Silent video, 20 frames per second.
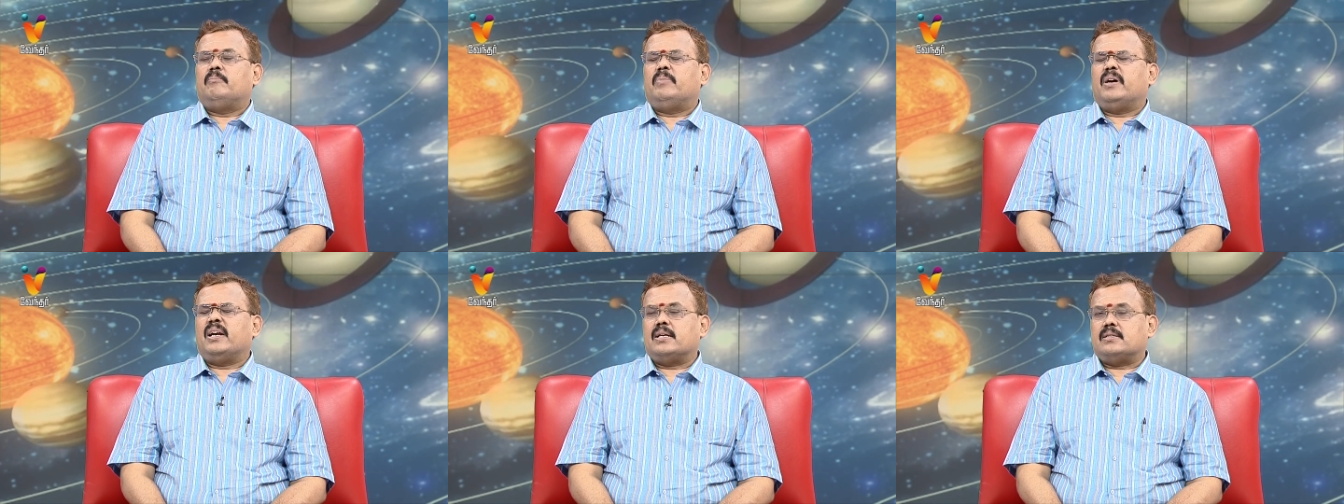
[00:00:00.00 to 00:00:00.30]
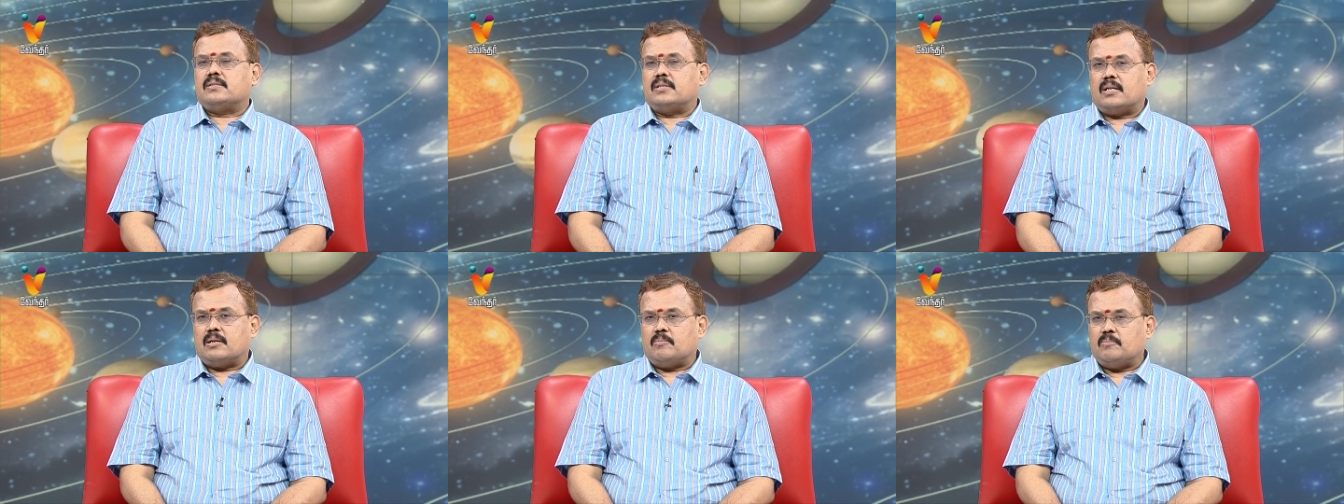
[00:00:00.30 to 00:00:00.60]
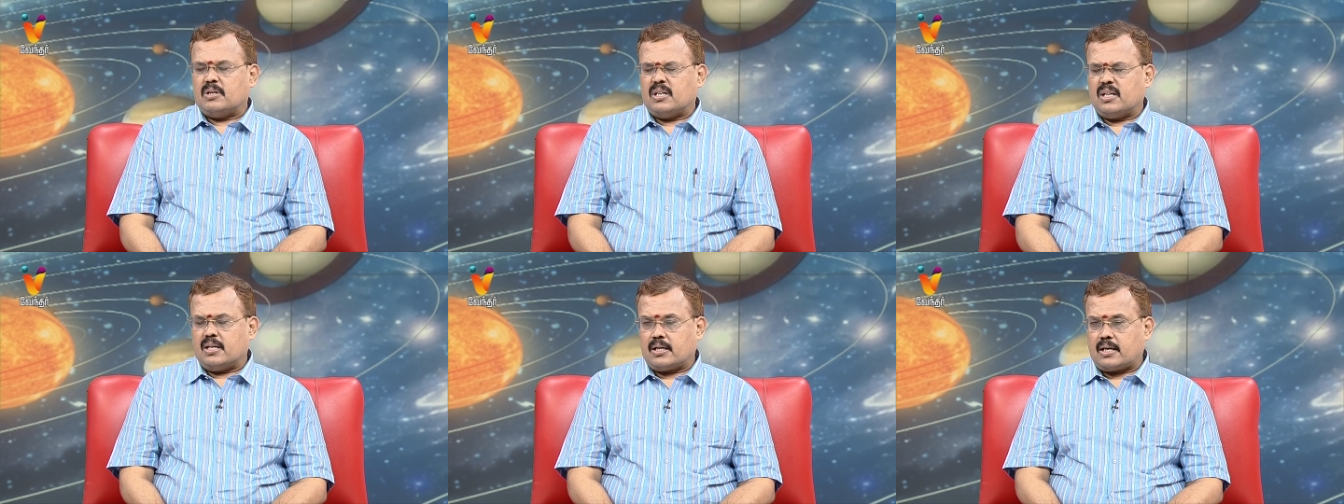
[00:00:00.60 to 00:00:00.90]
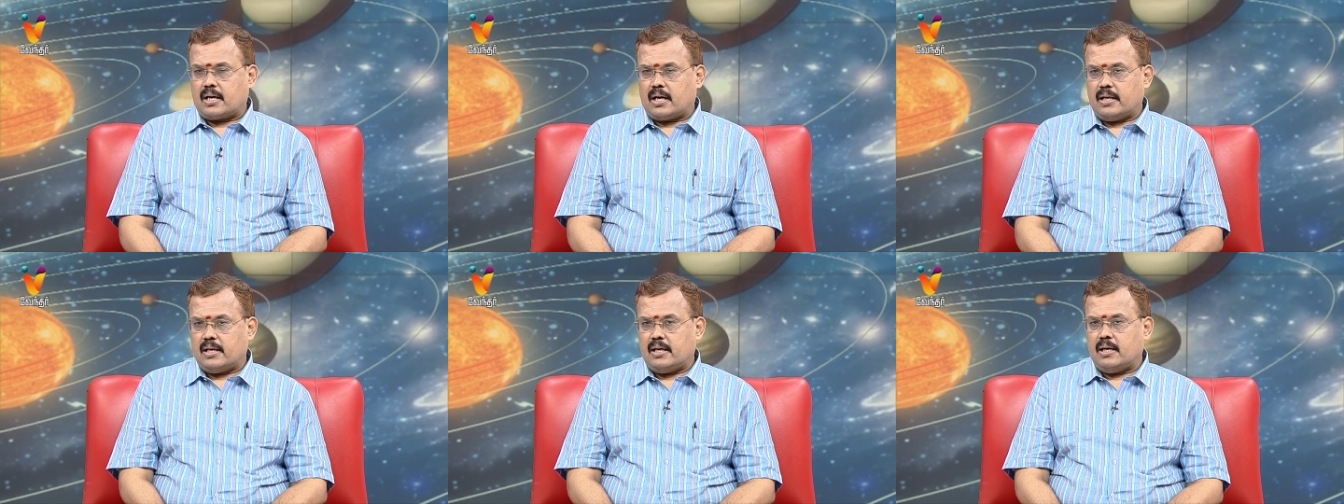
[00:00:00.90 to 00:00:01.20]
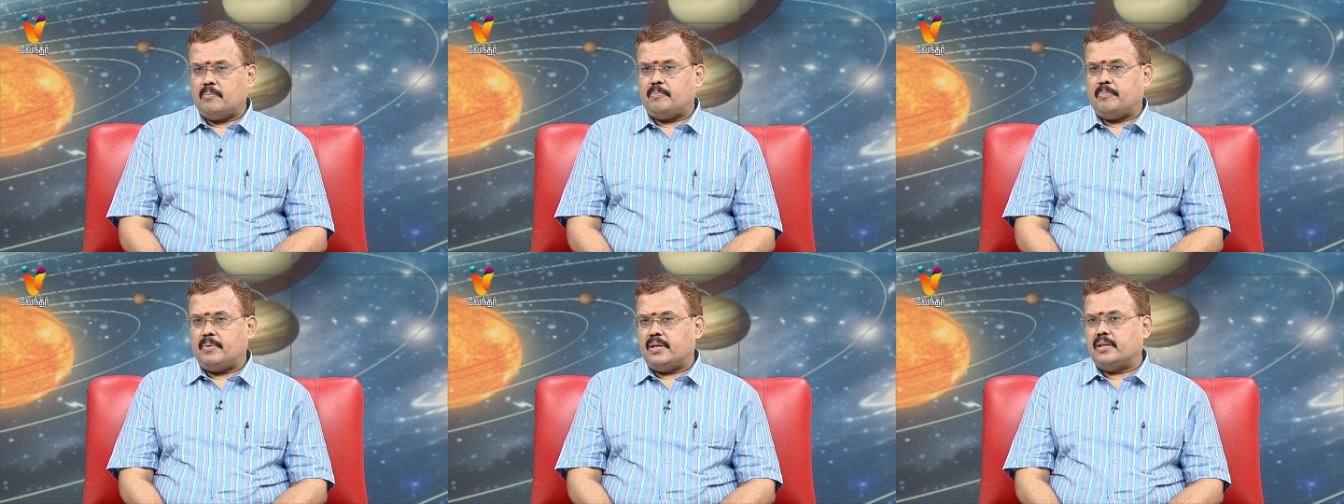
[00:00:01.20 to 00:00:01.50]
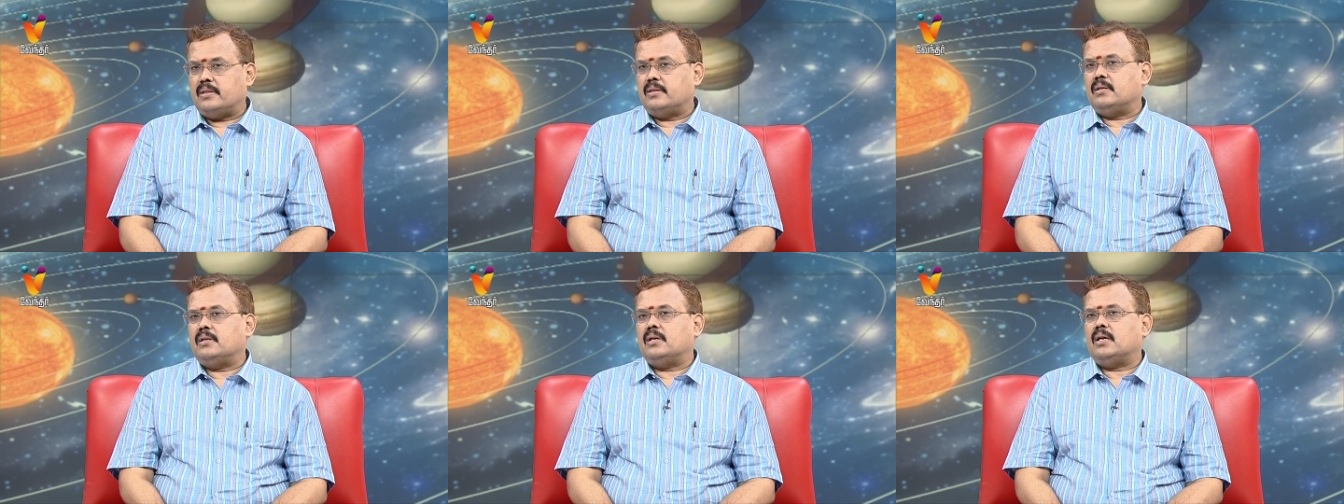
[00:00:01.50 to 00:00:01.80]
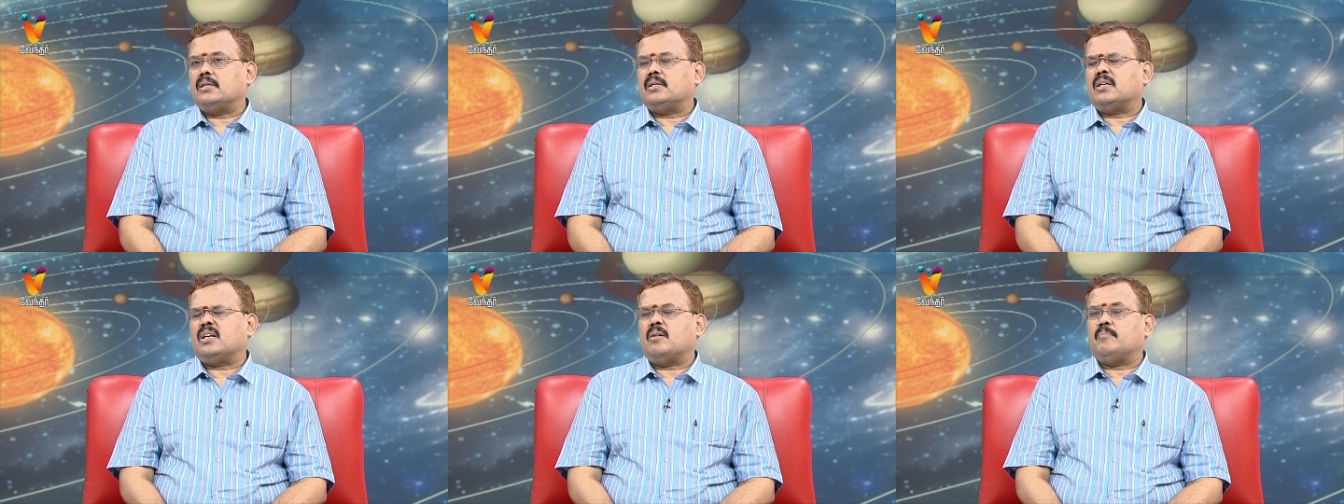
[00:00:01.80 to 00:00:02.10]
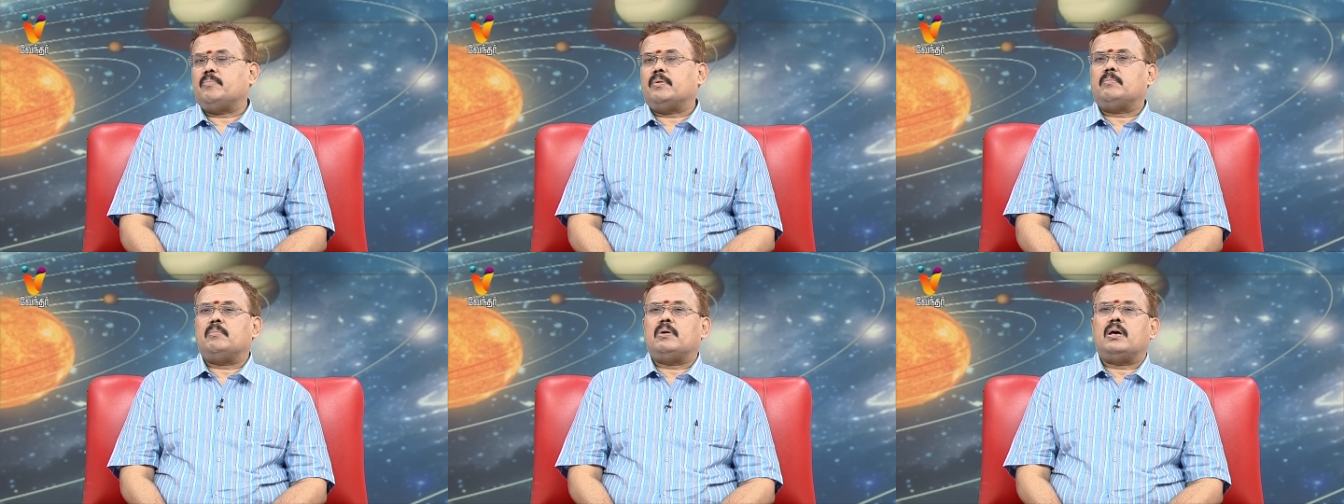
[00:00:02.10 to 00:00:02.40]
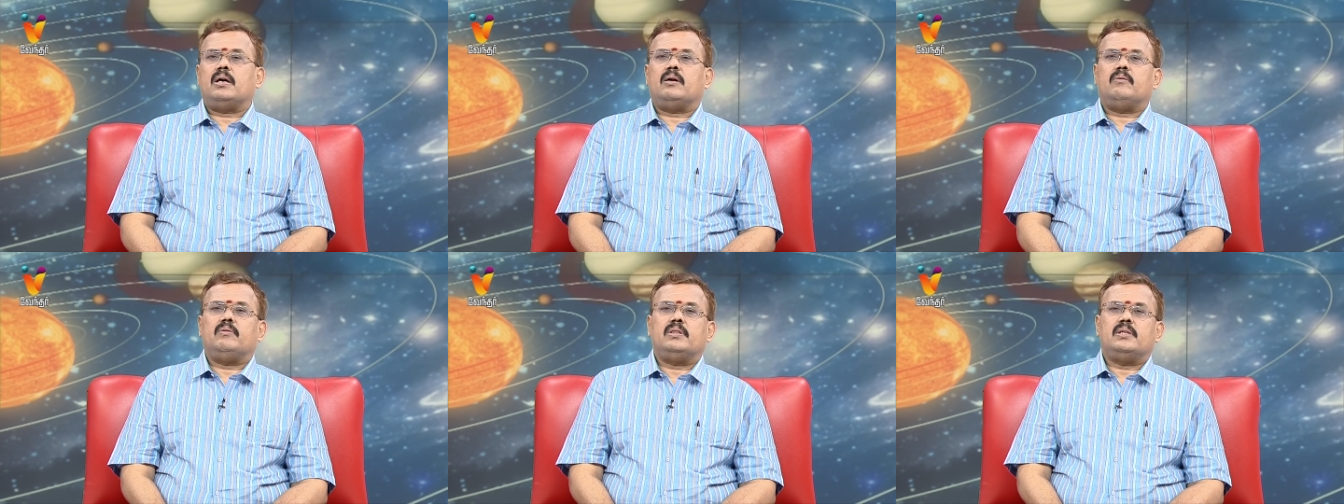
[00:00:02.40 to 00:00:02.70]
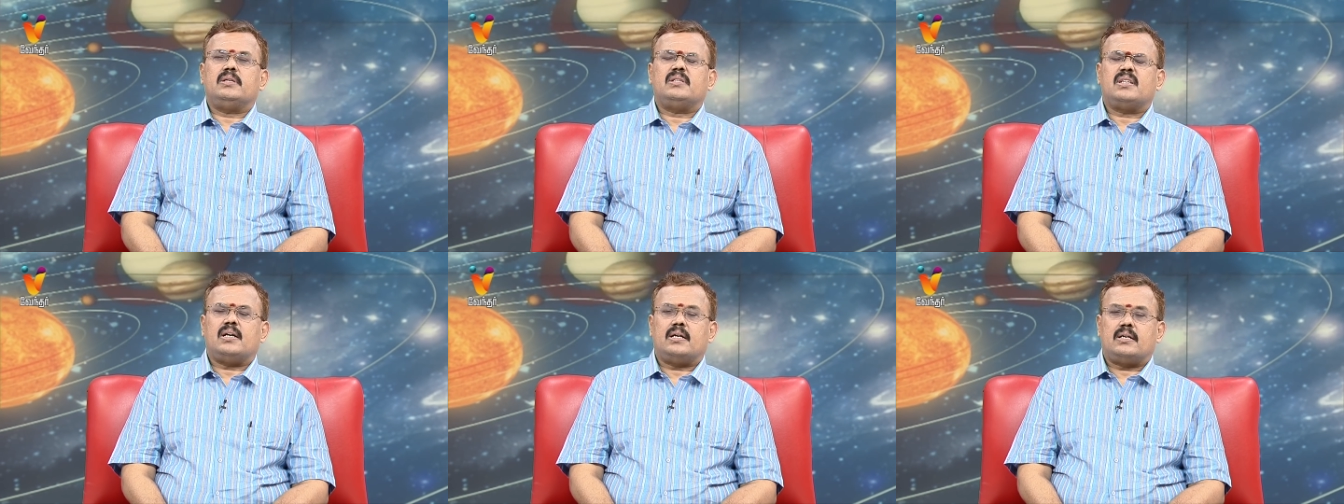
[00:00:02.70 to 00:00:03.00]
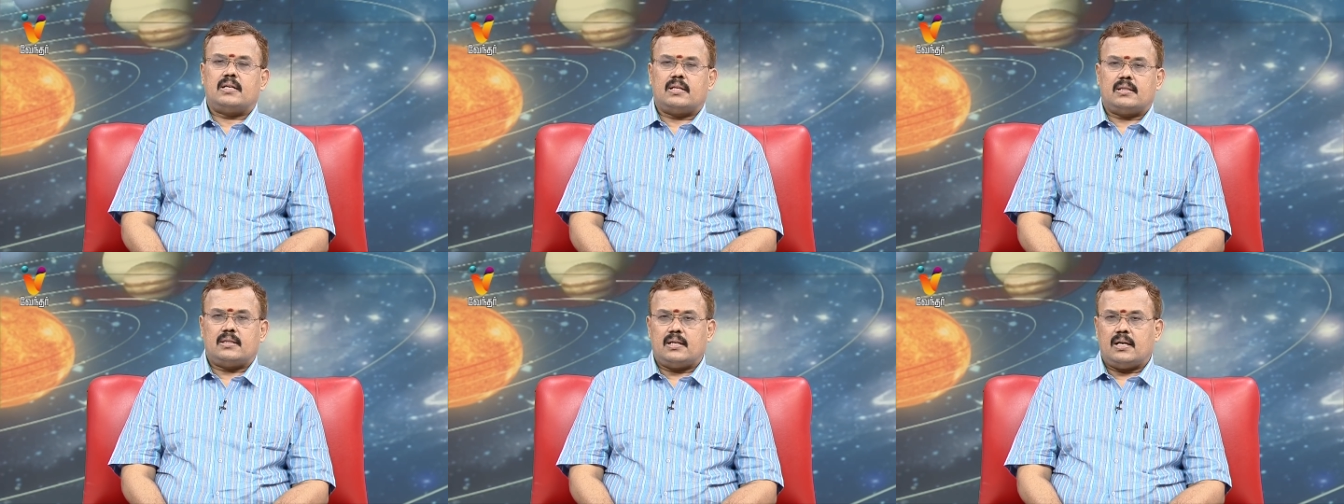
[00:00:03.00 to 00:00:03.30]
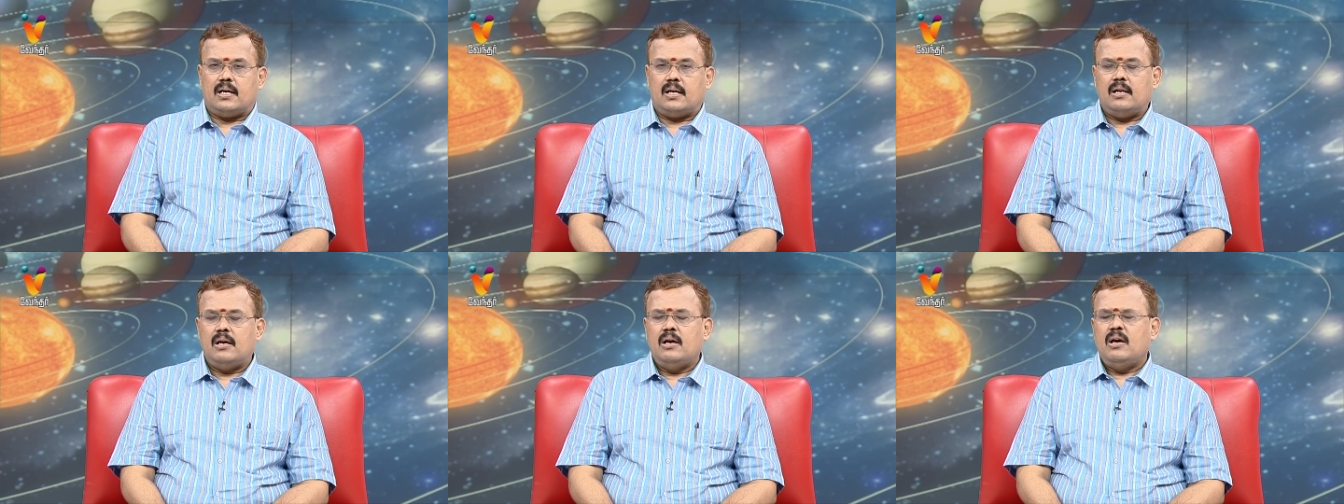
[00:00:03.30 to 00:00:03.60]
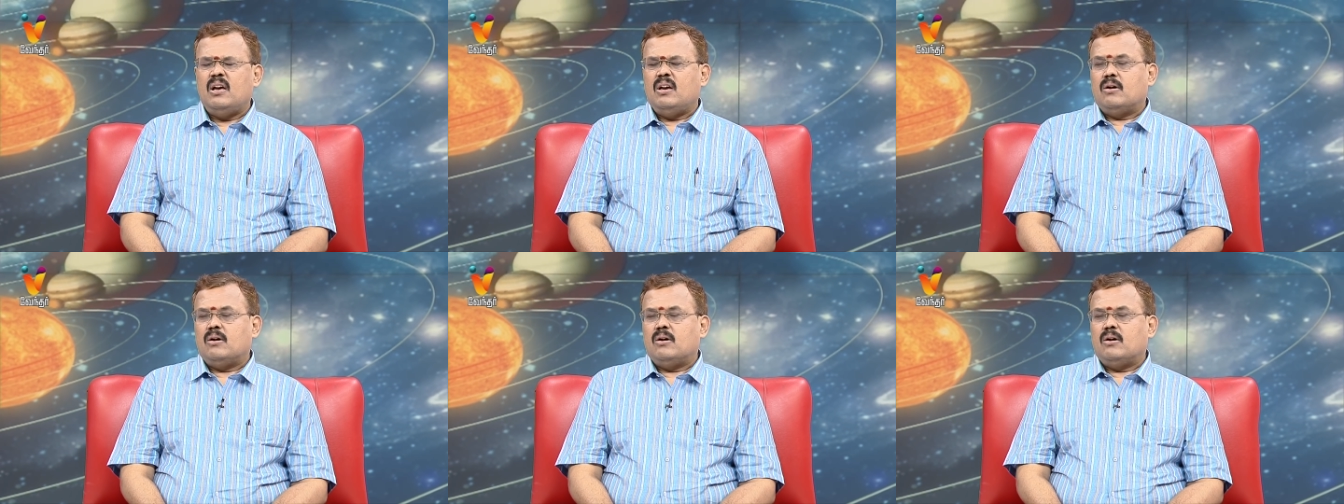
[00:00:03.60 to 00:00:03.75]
பல சிரமங்களுக்கிடையே பிடித்து அதற்கப்புறமாக வந்து சட்டத்தால்